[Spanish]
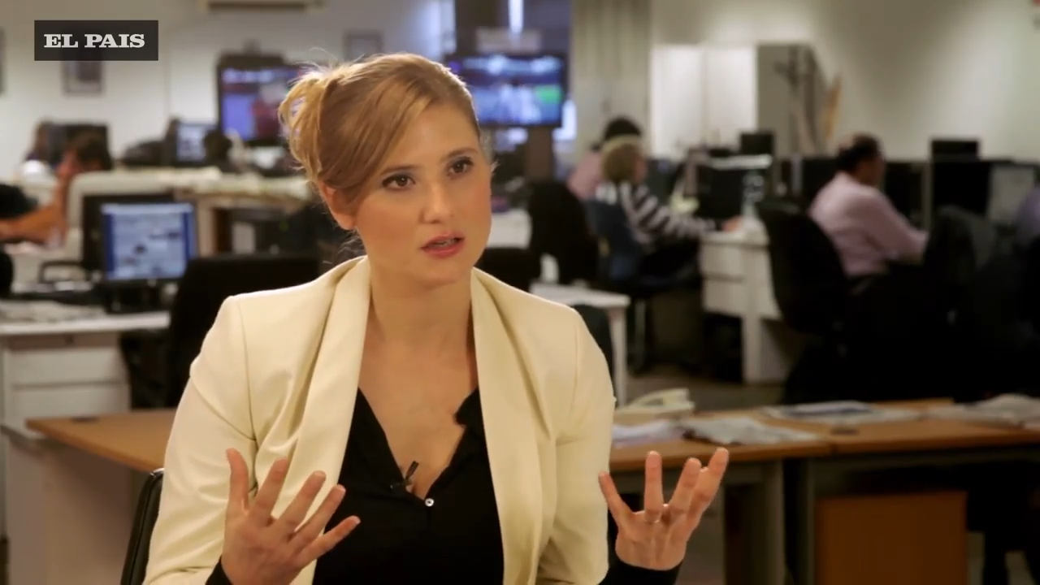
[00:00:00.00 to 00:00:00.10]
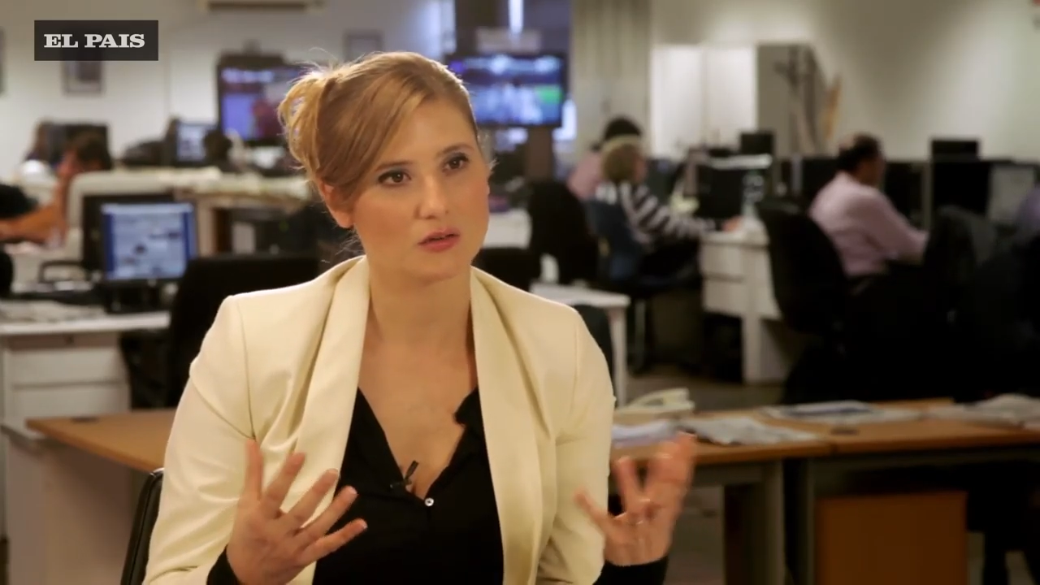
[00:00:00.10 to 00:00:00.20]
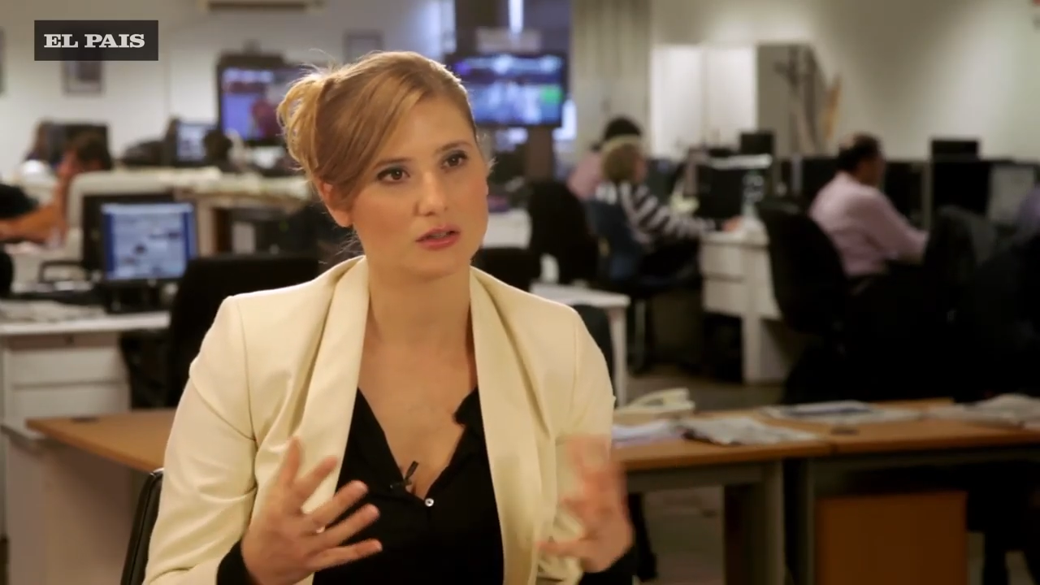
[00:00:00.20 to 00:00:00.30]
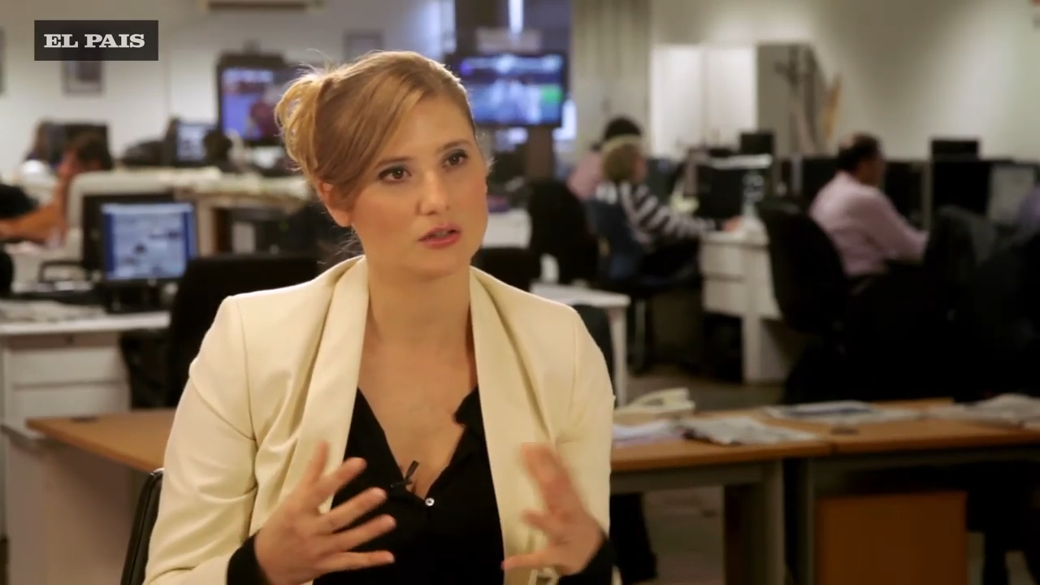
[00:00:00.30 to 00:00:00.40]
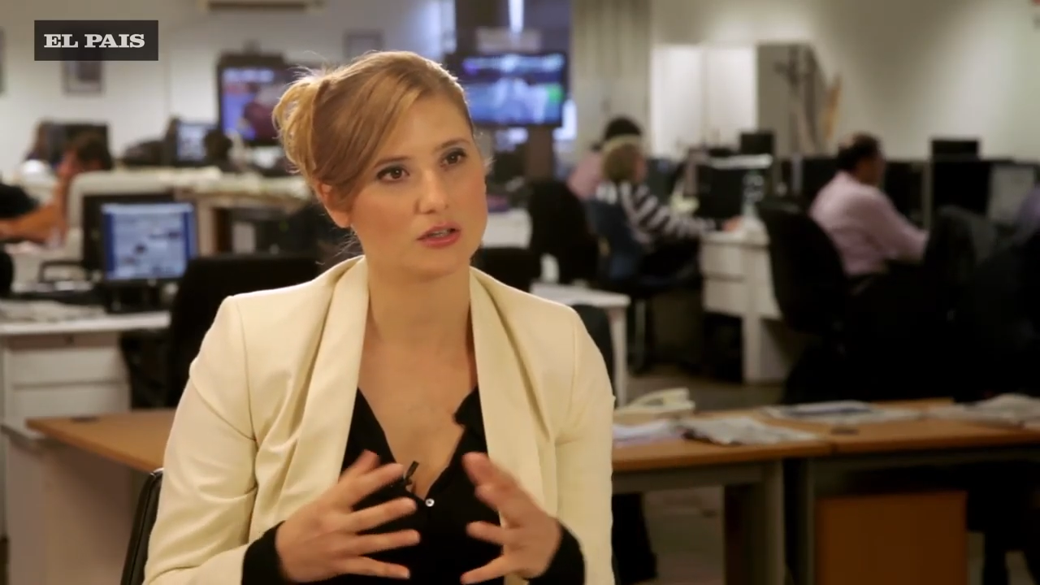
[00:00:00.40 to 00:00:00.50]

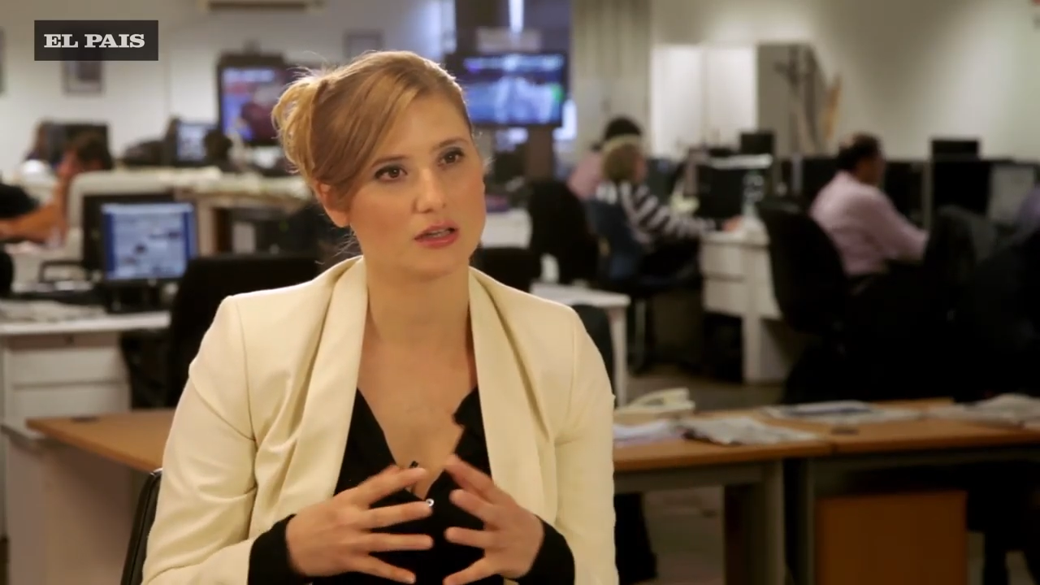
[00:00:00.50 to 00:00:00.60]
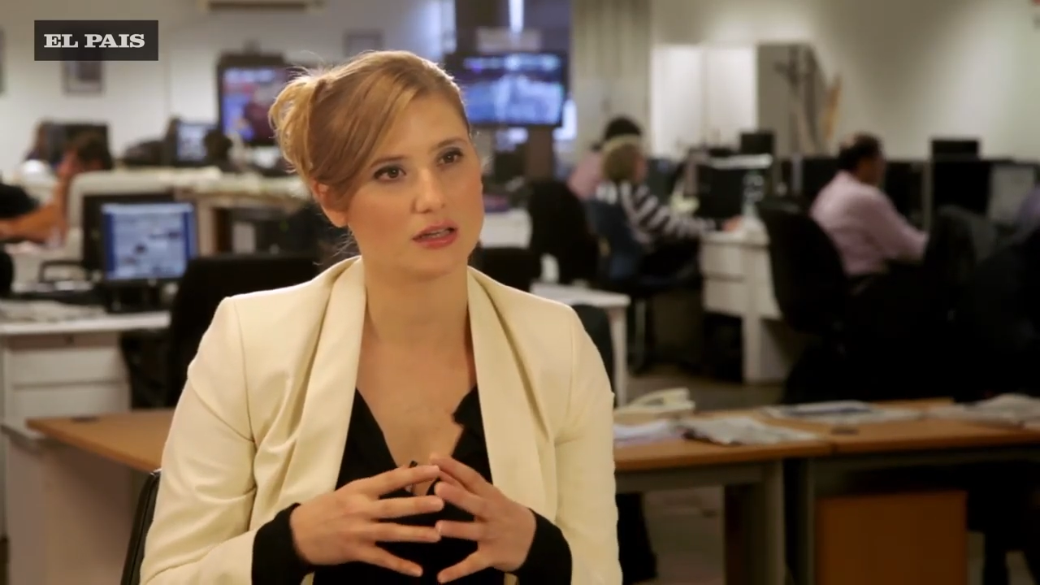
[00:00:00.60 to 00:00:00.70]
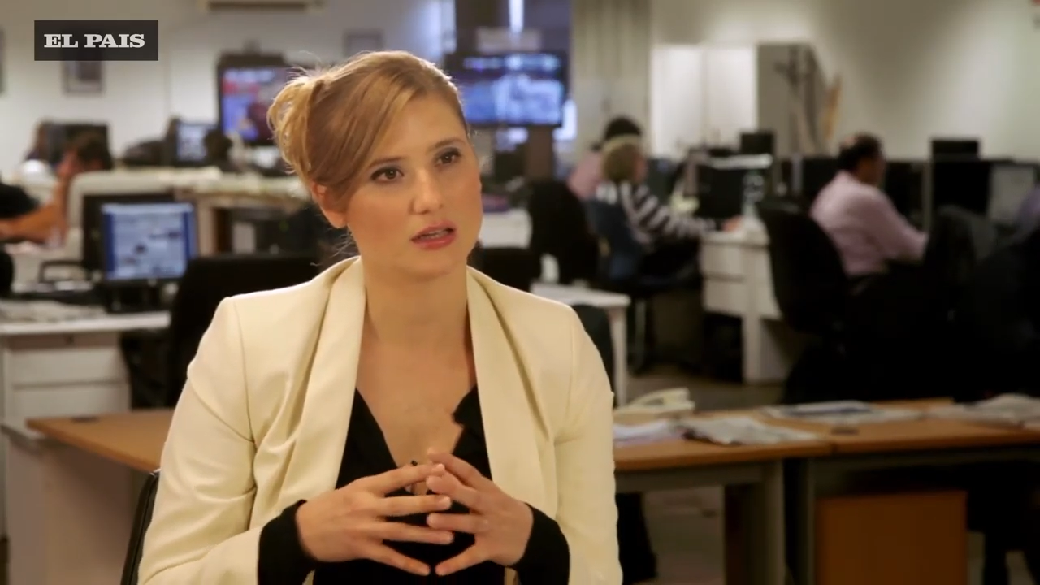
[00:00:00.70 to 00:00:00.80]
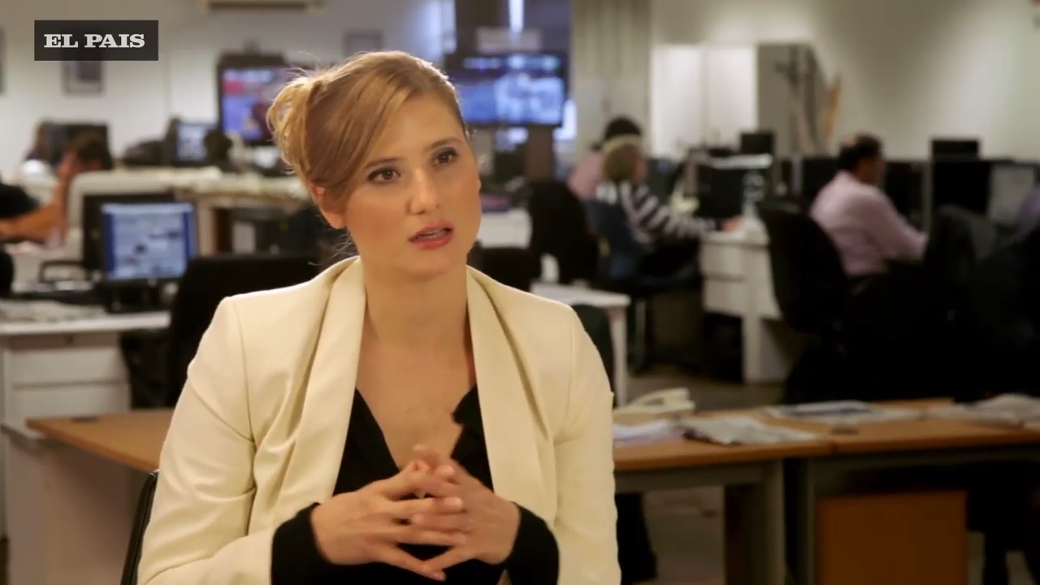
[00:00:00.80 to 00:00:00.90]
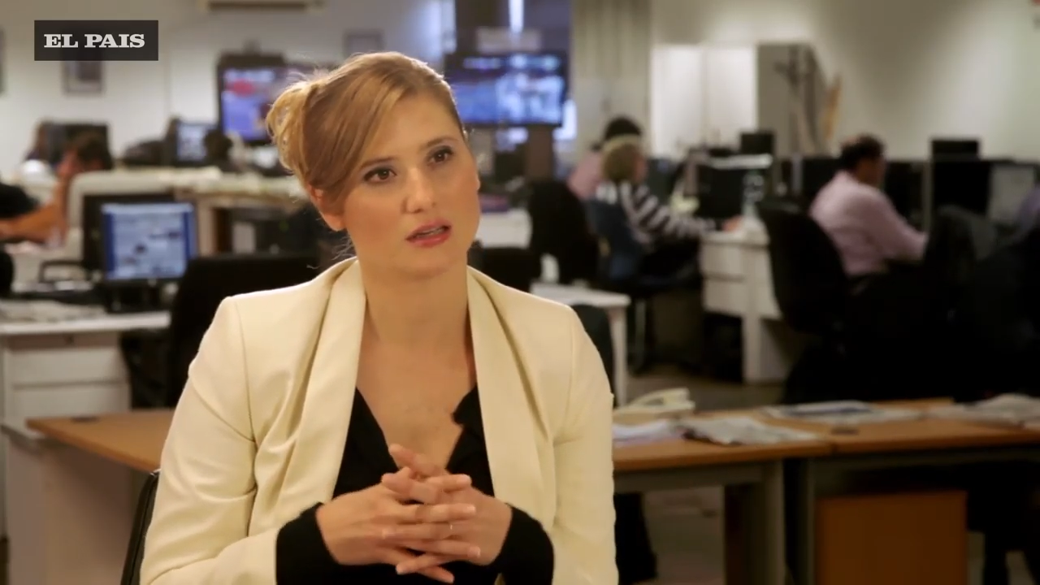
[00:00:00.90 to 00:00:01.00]
cuestiones
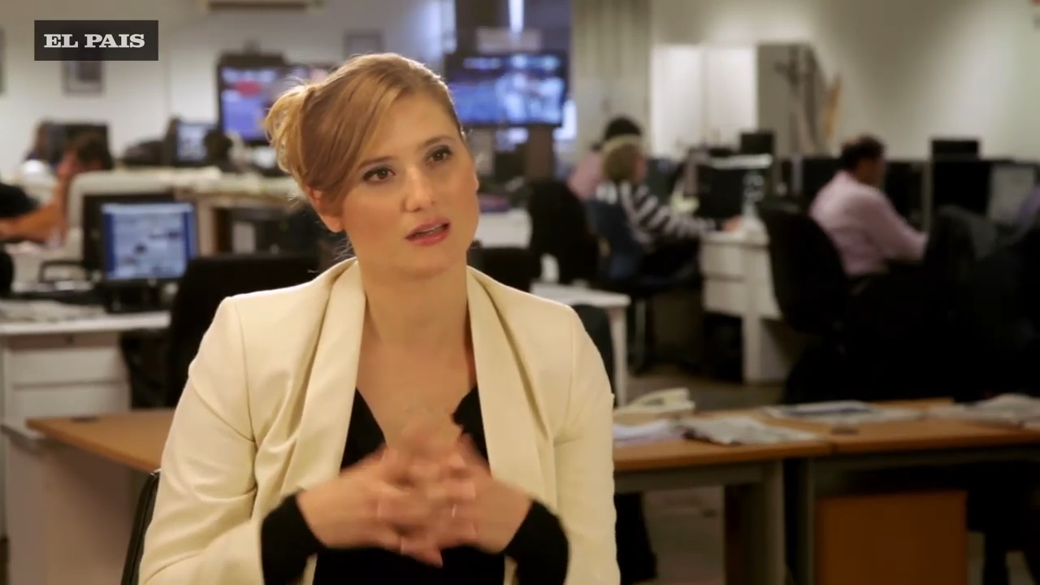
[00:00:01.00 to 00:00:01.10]
de,